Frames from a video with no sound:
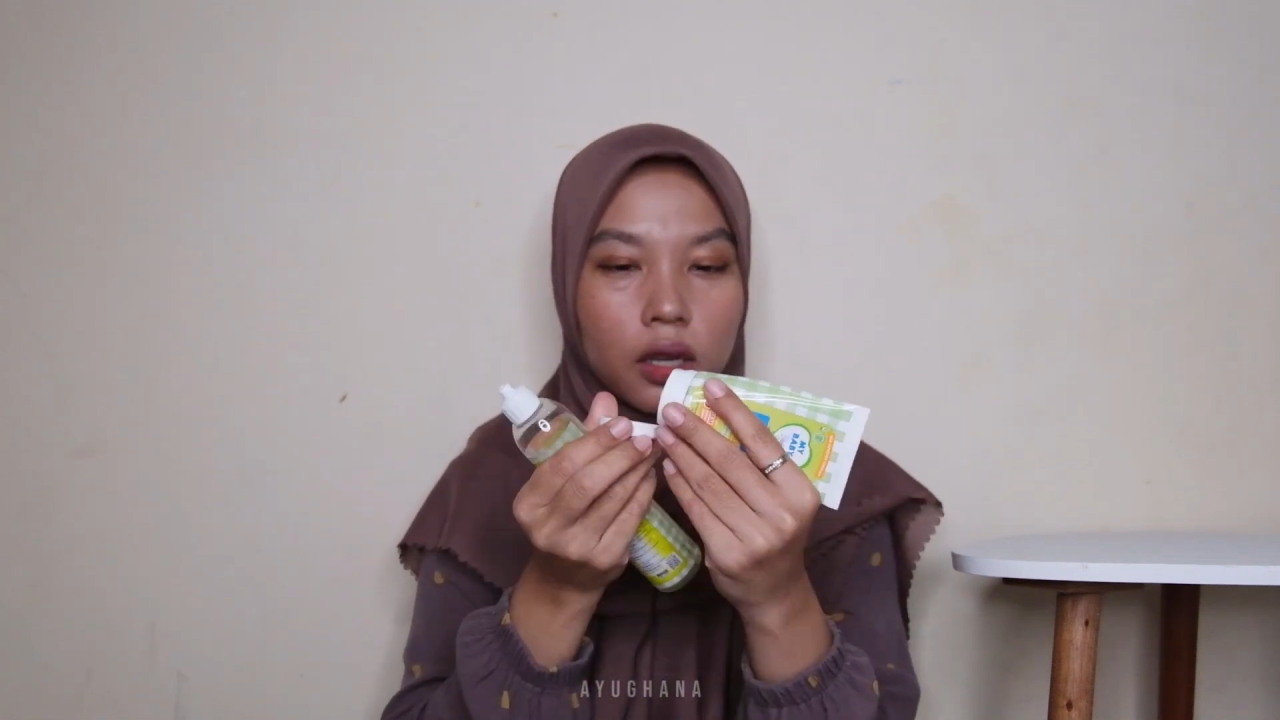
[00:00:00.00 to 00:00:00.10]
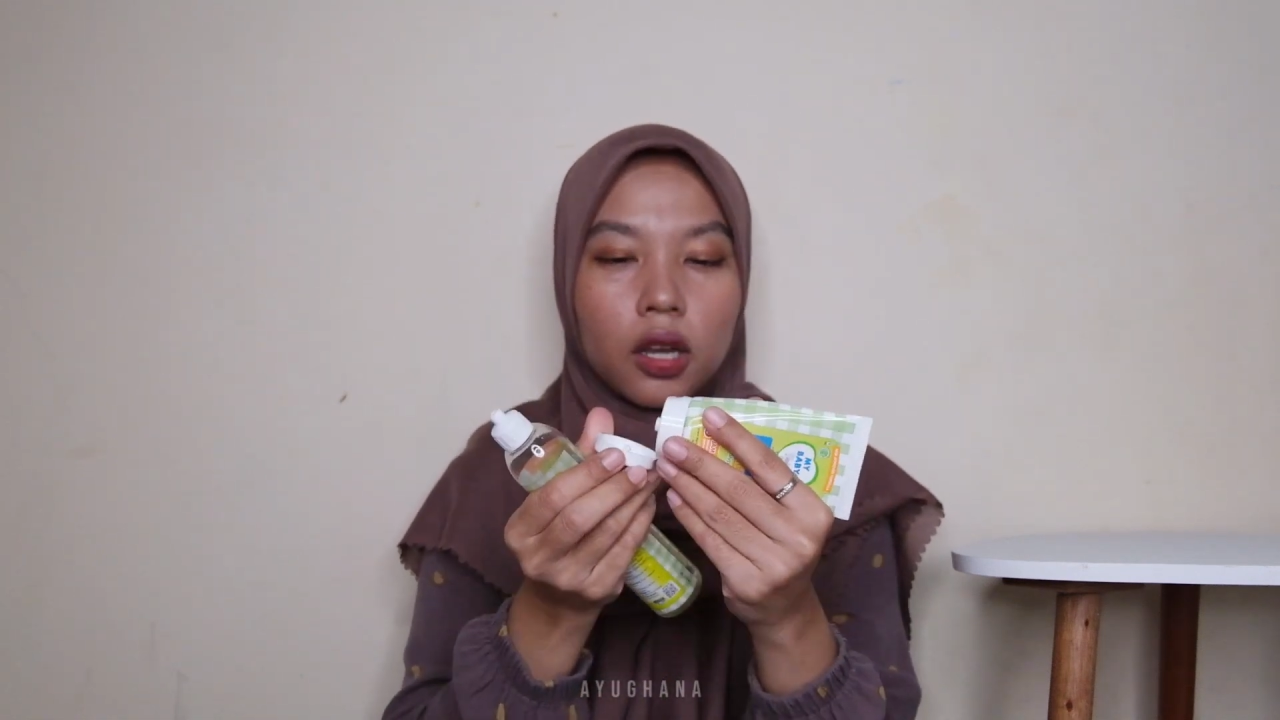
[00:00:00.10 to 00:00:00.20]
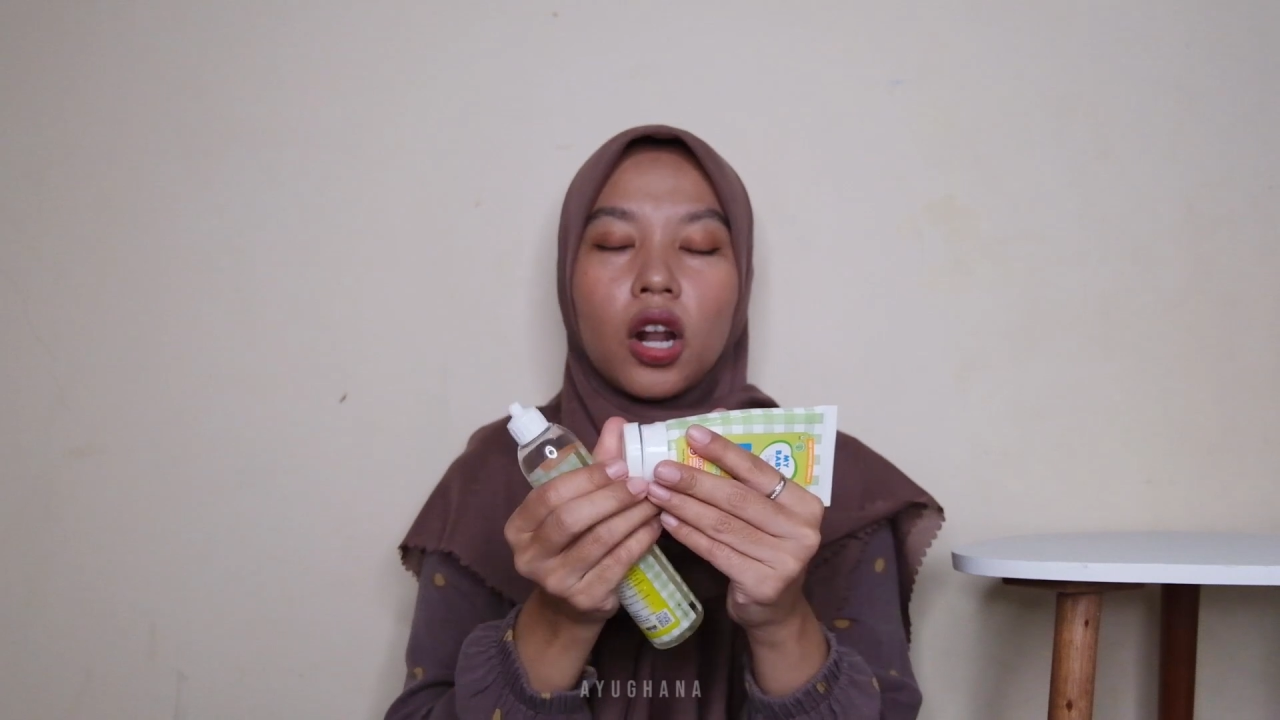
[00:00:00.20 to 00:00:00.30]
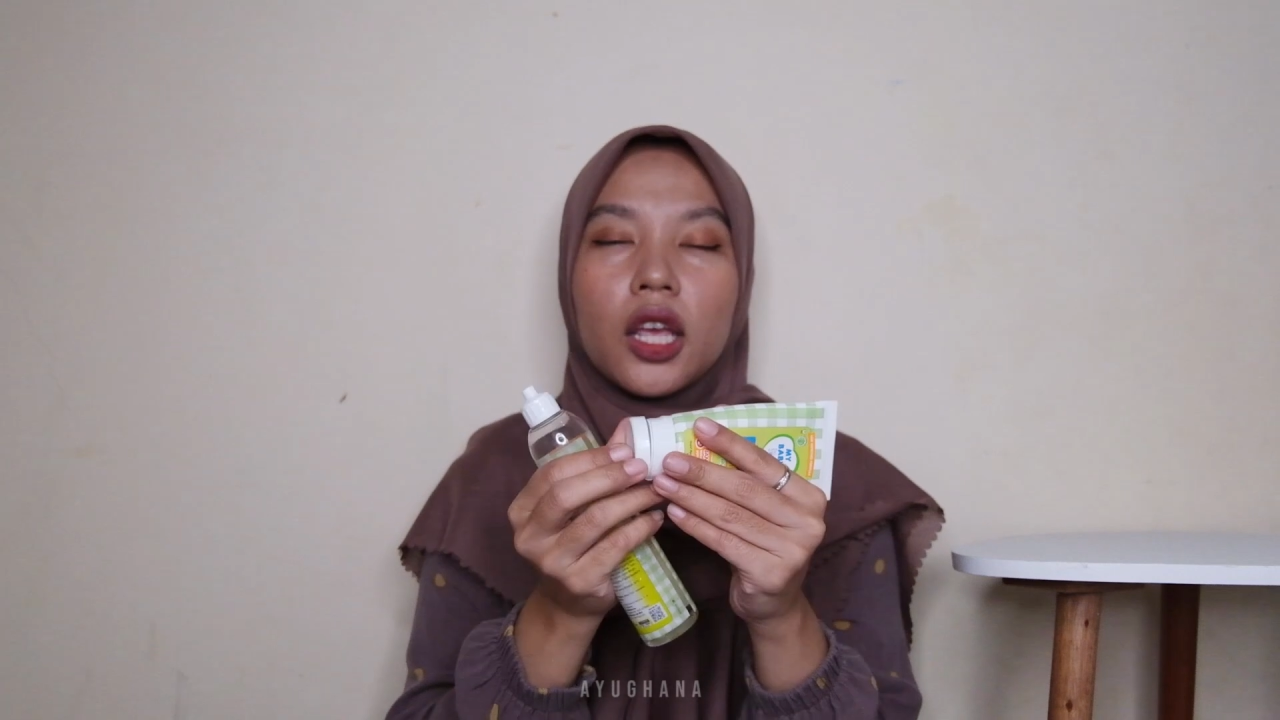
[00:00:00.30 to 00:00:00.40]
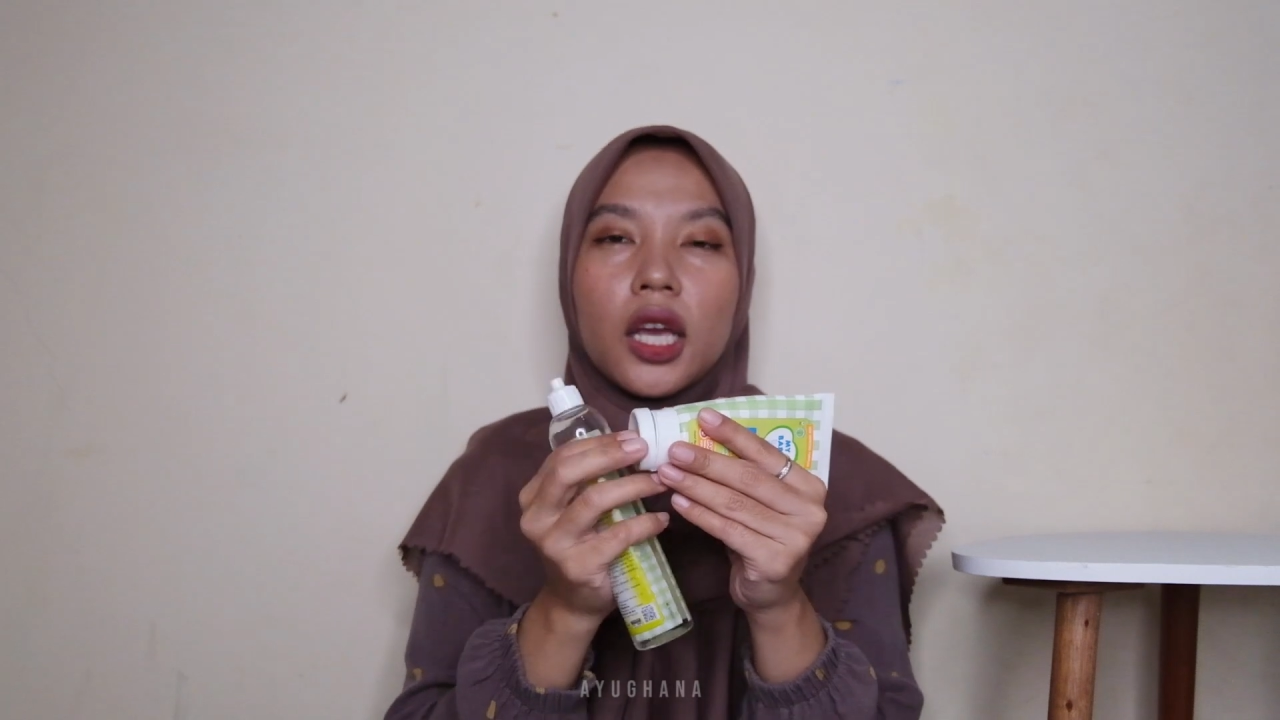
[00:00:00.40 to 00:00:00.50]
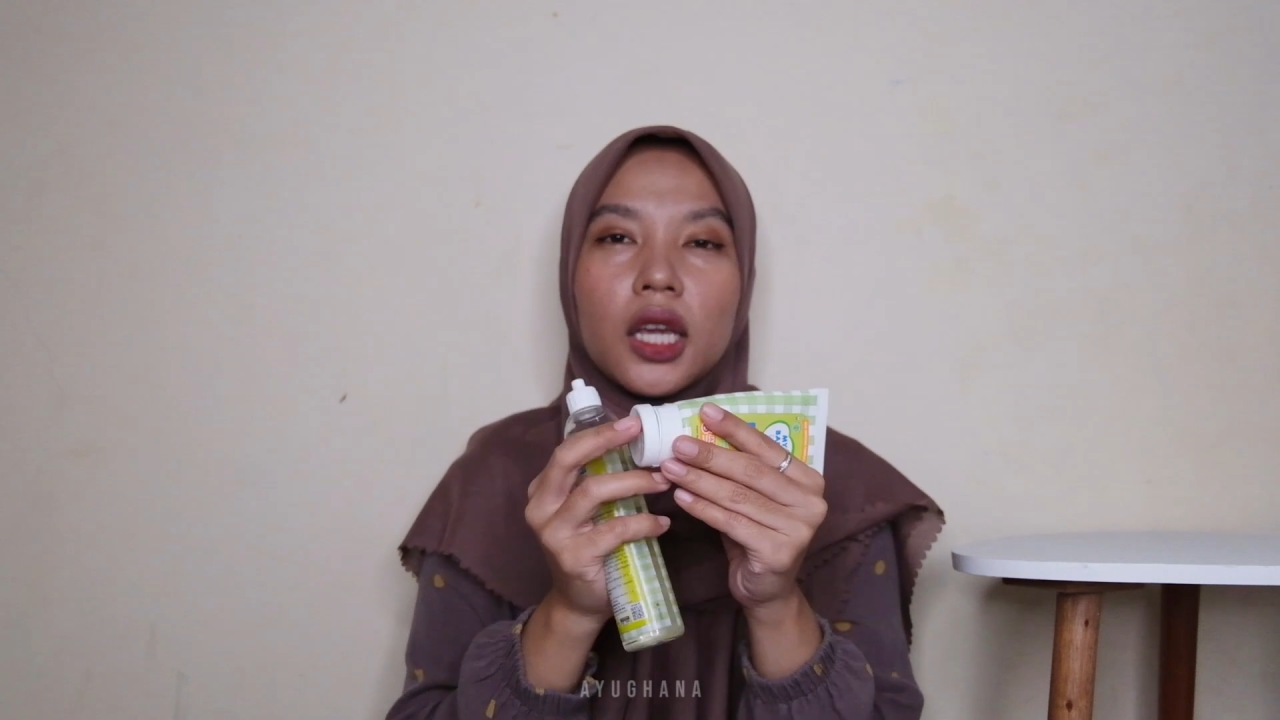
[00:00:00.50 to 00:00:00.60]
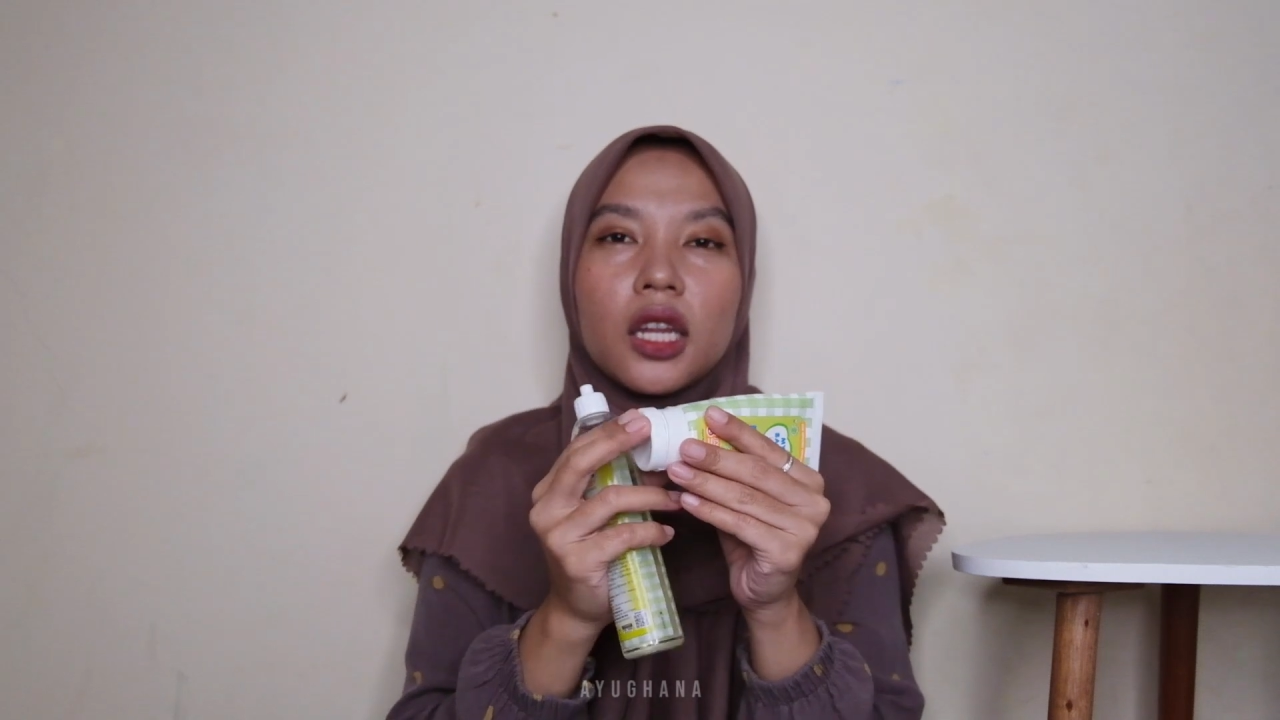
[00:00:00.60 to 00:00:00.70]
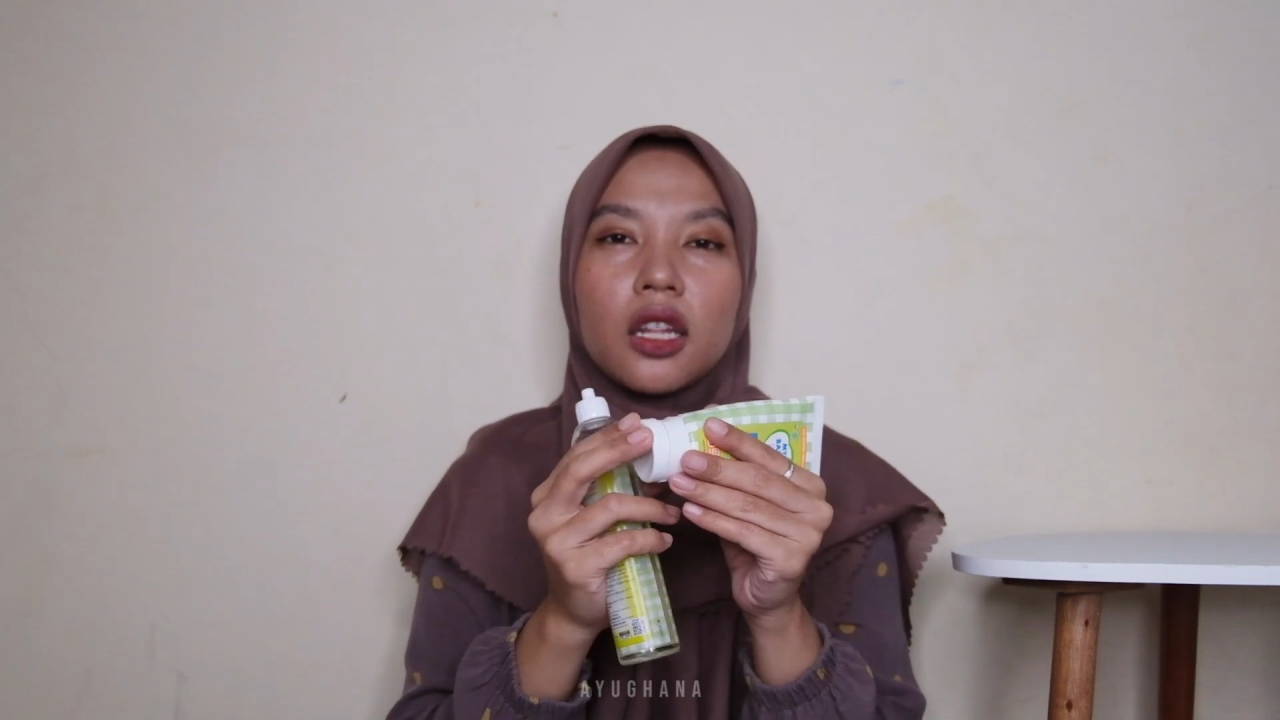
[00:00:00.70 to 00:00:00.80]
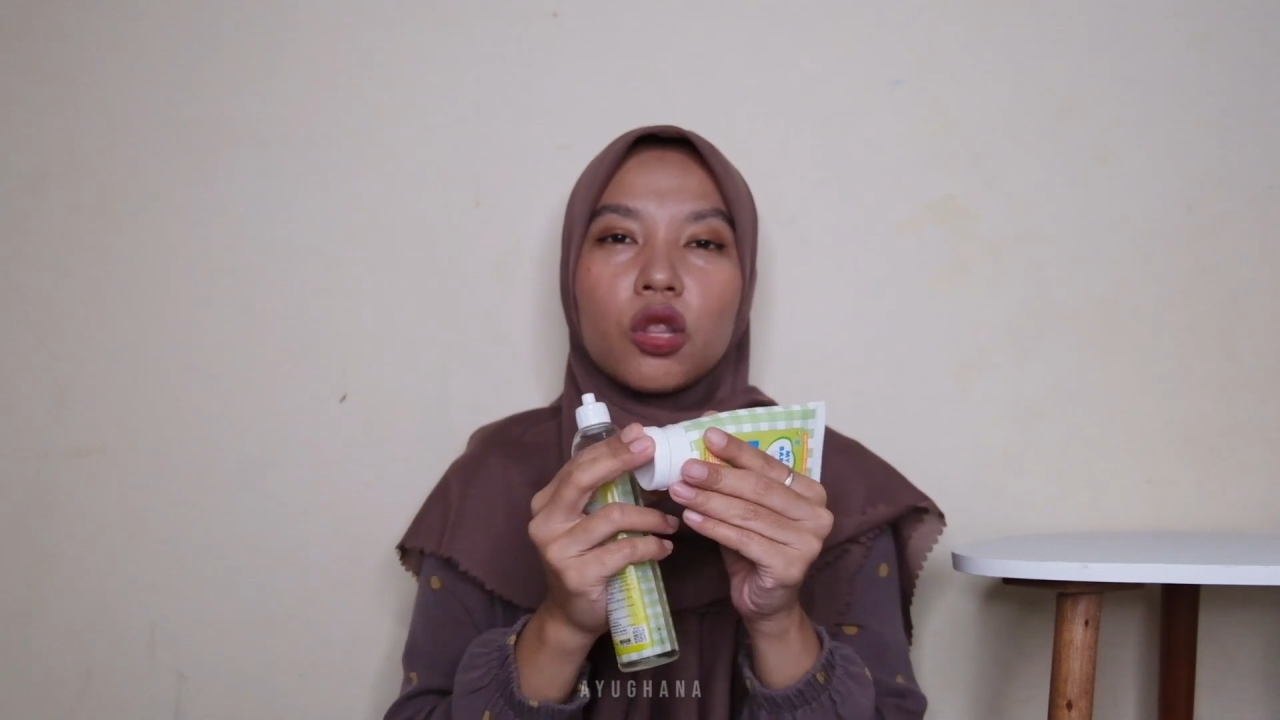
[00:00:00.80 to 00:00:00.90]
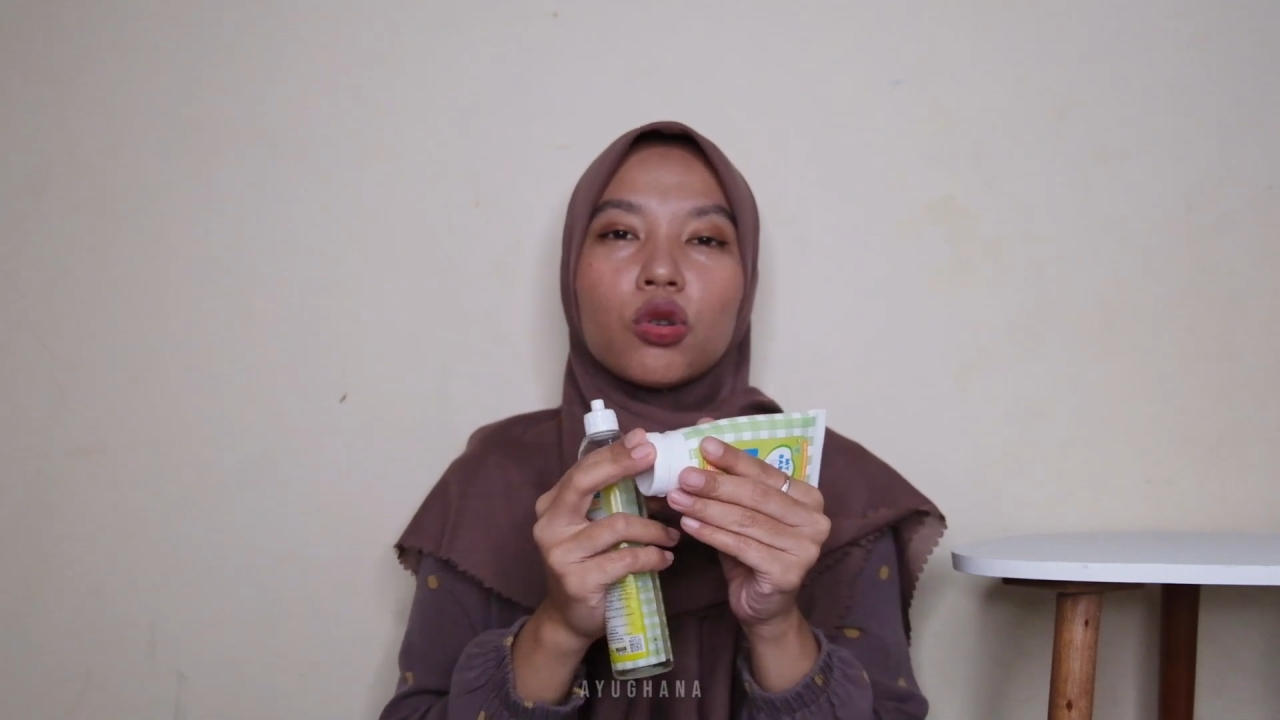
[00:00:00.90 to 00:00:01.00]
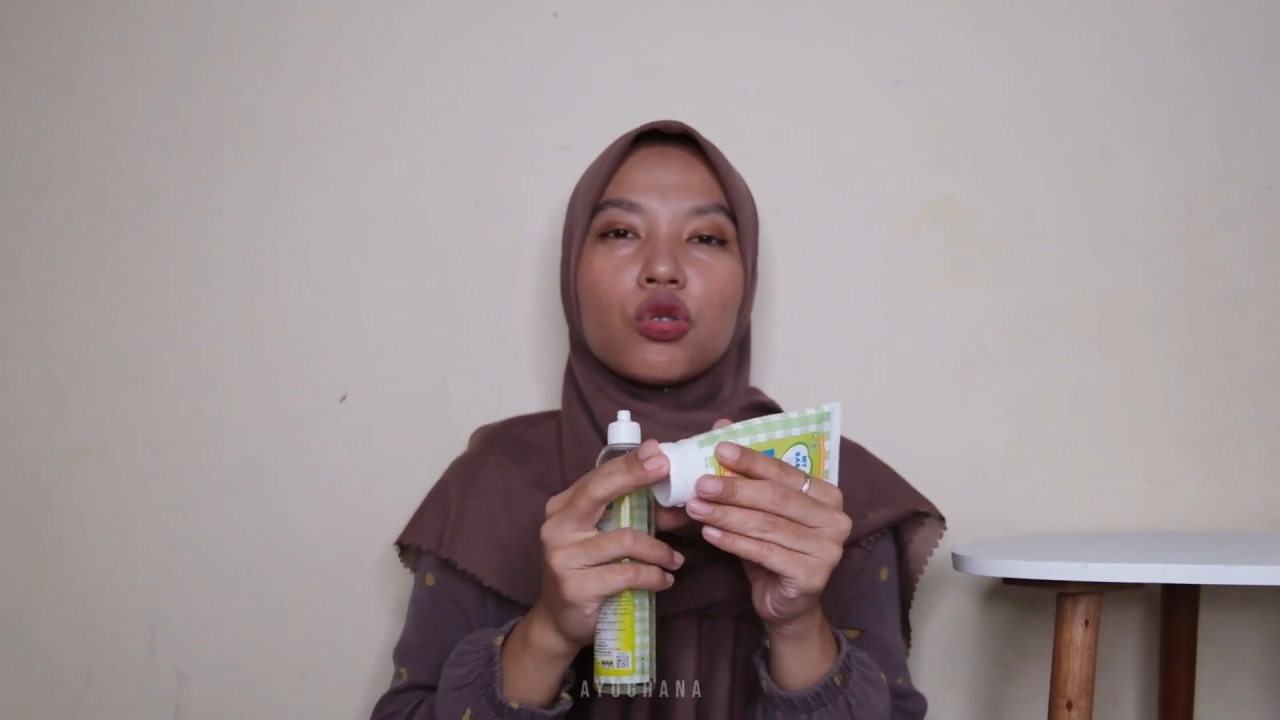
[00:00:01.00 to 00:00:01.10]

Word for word: Kalau yang ini tuh